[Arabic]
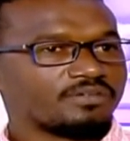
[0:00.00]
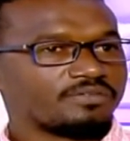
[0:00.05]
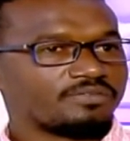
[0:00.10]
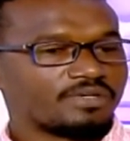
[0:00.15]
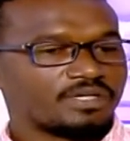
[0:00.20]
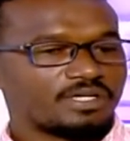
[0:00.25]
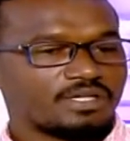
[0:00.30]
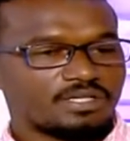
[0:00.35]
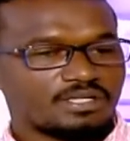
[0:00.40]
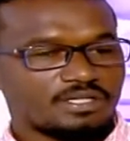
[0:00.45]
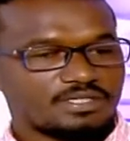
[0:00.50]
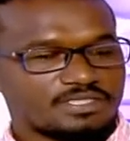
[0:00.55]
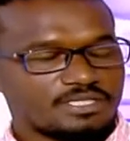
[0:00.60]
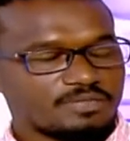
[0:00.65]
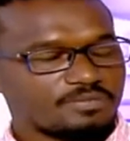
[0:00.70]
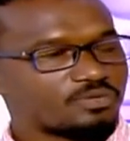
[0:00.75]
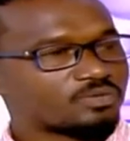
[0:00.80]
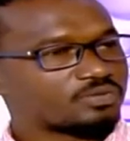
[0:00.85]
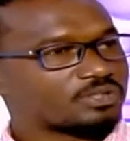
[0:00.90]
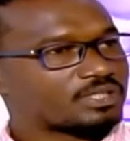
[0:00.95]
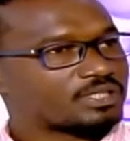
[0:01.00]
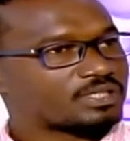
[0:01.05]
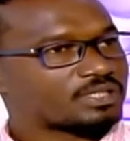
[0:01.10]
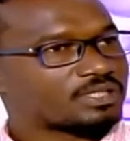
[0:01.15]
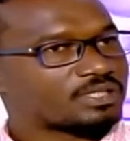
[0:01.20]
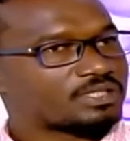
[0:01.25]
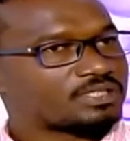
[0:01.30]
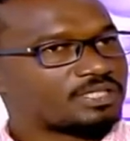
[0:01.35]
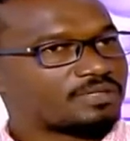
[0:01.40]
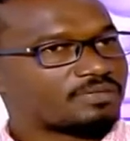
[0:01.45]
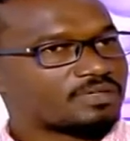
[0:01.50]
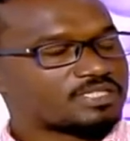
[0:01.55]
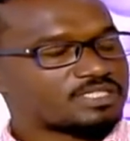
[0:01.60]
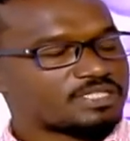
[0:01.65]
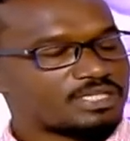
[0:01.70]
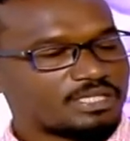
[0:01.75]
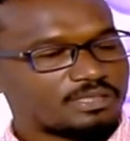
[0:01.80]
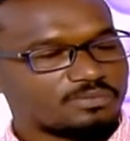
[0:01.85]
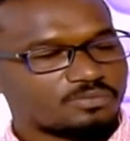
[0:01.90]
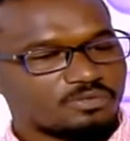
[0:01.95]
فزي ما قلت لك جمال
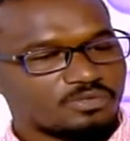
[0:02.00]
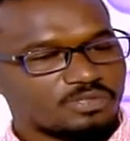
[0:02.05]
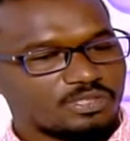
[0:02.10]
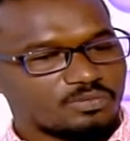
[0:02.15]
سالم هو